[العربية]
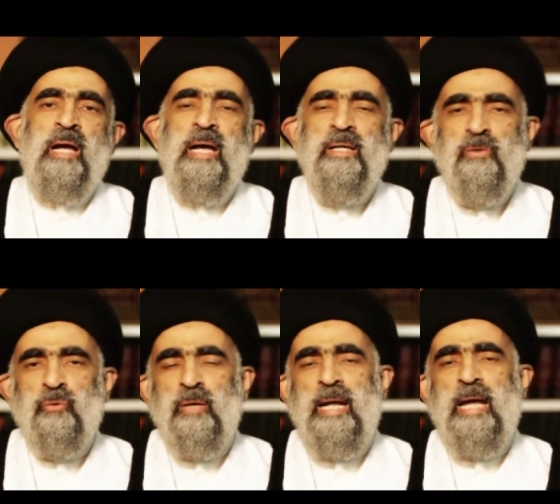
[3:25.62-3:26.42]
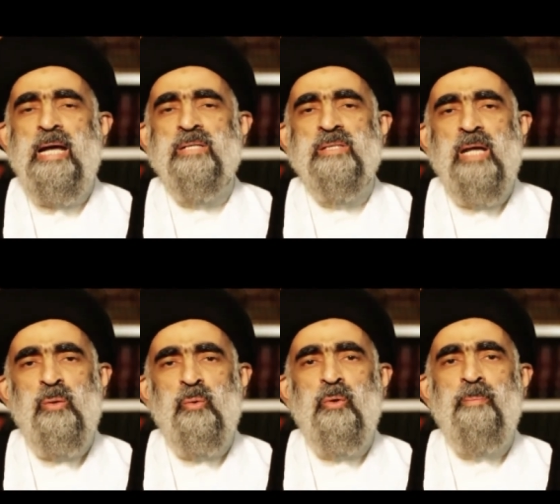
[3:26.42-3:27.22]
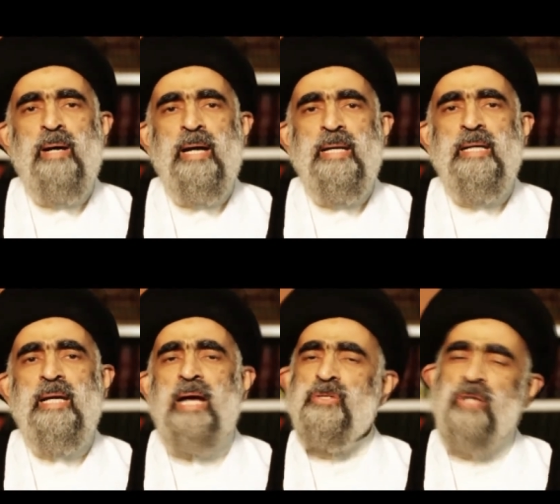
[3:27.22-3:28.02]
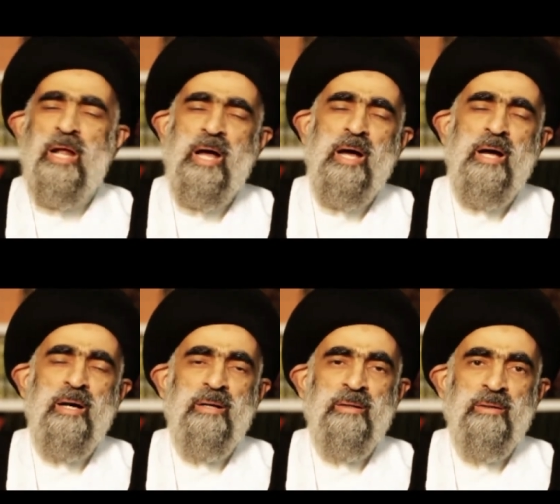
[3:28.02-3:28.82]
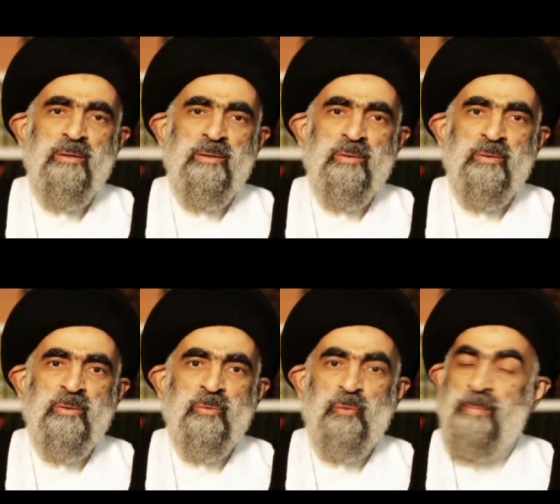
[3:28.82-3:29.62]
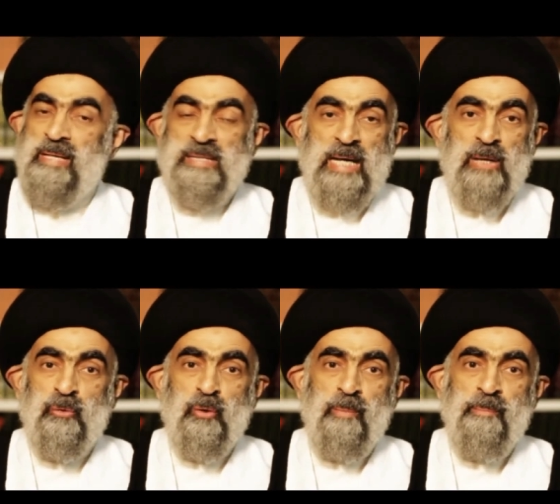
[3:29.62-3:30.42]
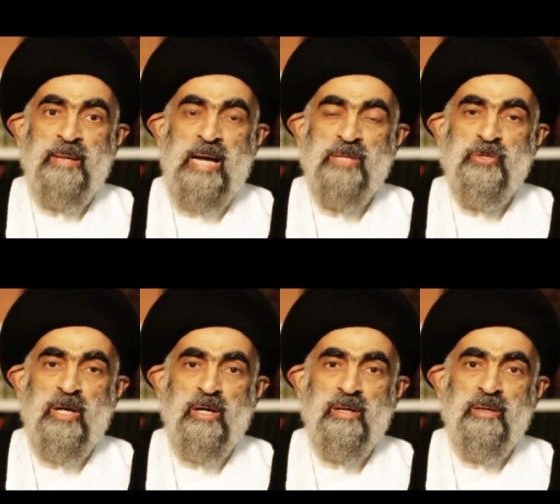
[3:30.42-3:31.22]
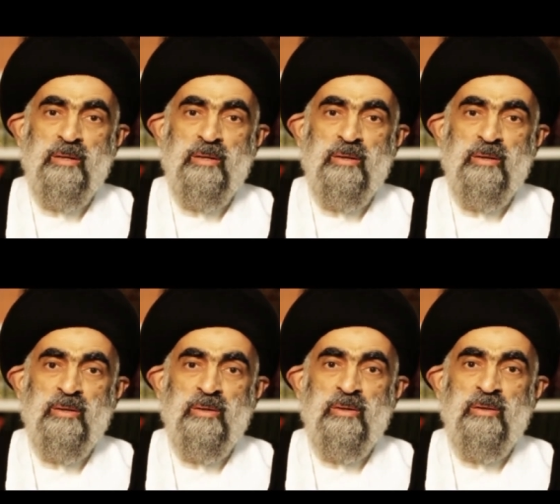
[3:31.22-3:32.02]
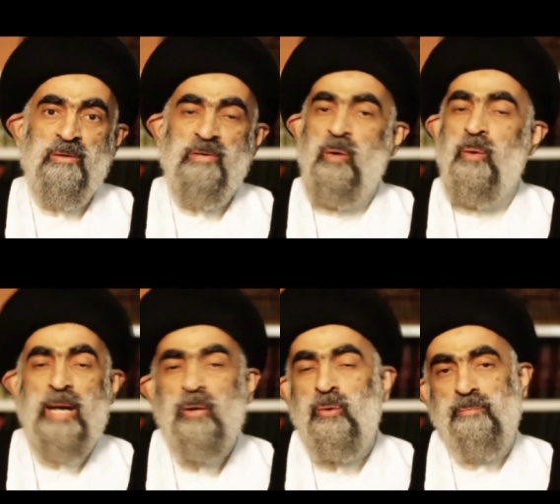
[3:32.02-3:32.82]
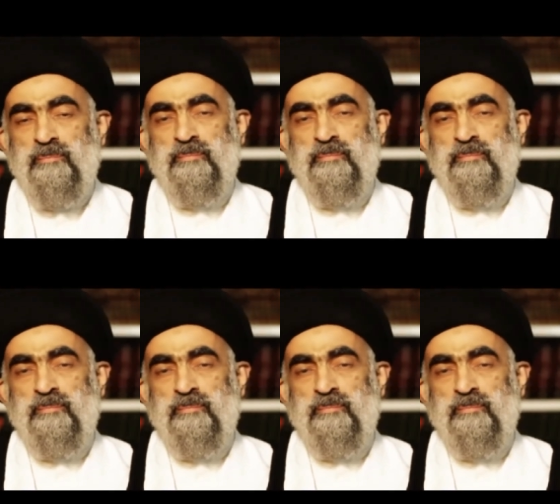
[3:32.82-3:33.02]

حيث لا اسالكم عليه اجرا وما سألتكم من أجر فهو لكم